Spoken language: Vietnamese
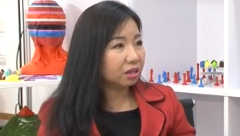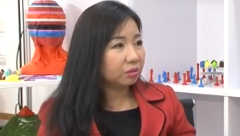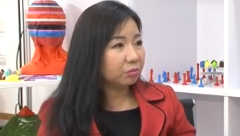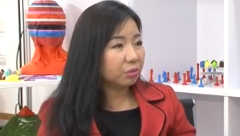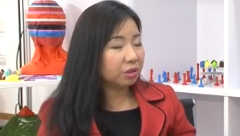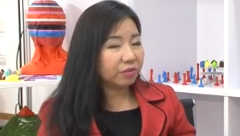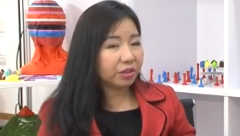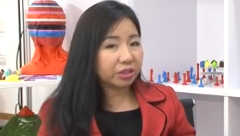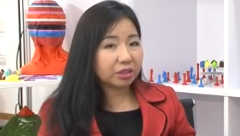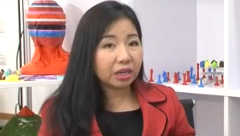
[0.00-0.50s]

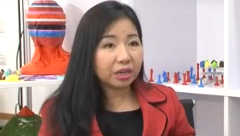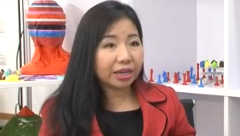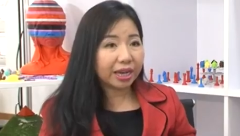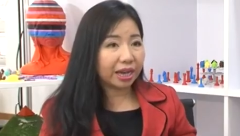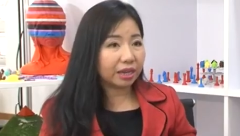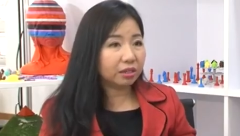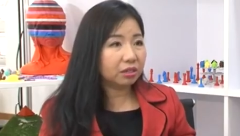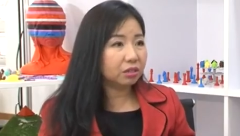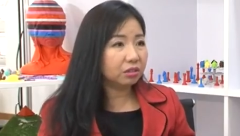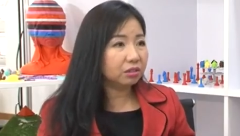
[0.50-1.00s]
bởi vì tất
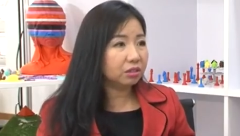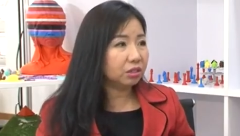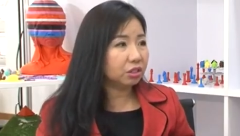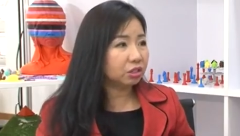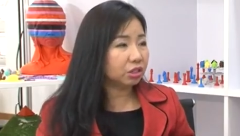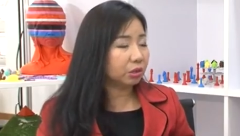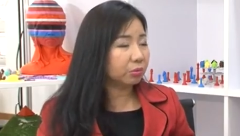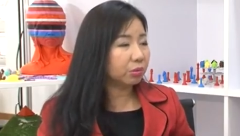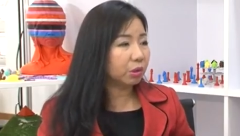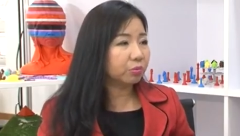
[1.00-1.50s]
cả những người
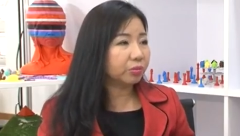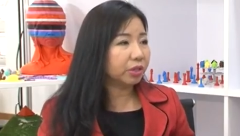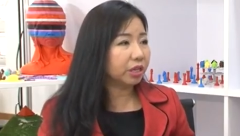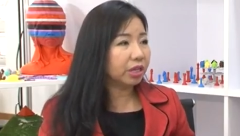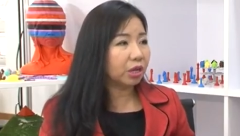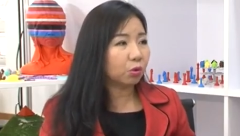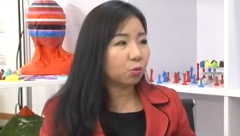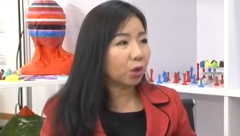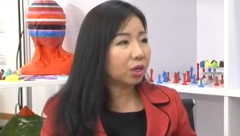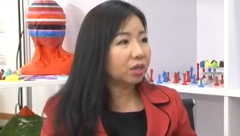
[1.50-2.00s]
trong công ty
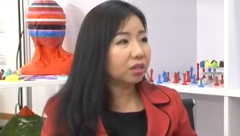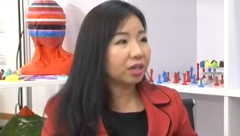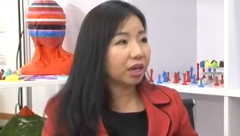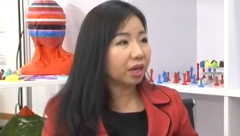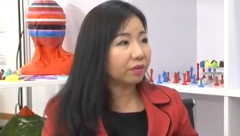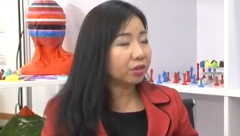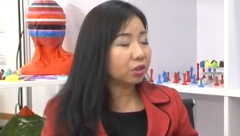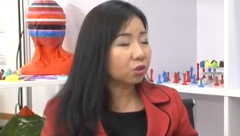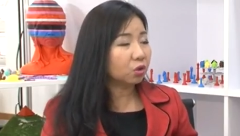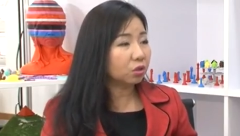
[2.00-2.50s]
đều quay lưng
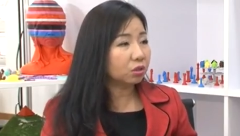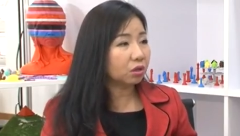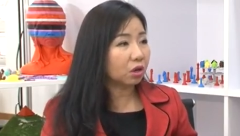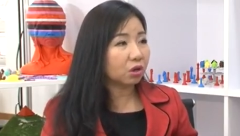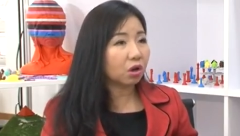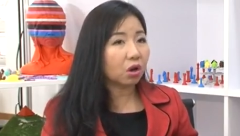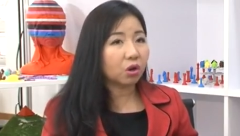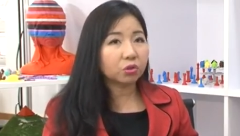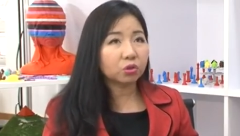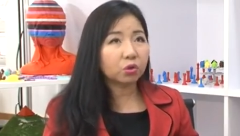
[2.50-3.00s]
lại với tôi họ
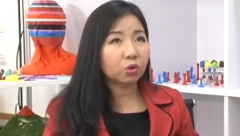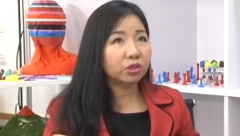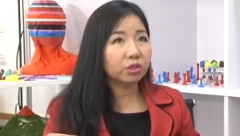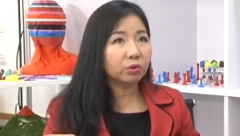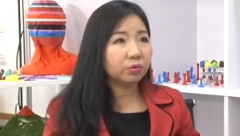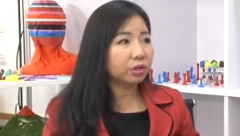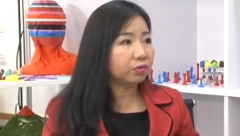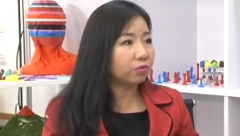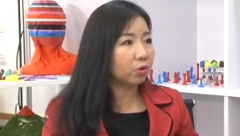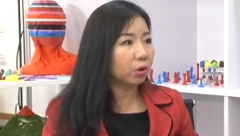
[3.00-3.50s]
coi tôi
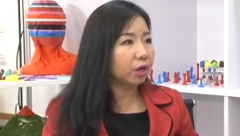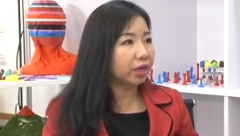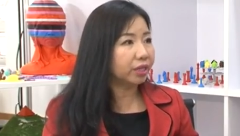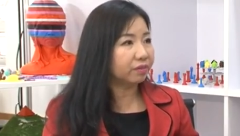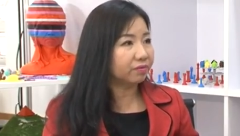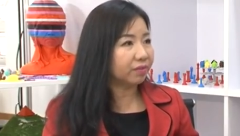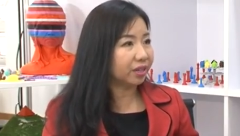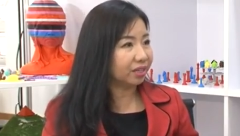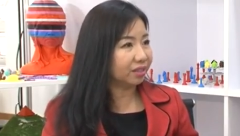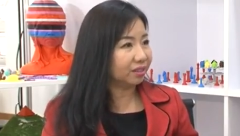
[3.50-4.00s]
giống như vô
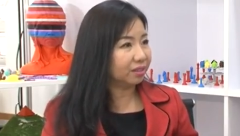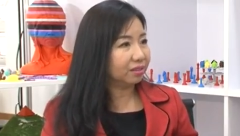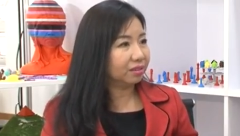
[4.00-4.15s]
hình vậy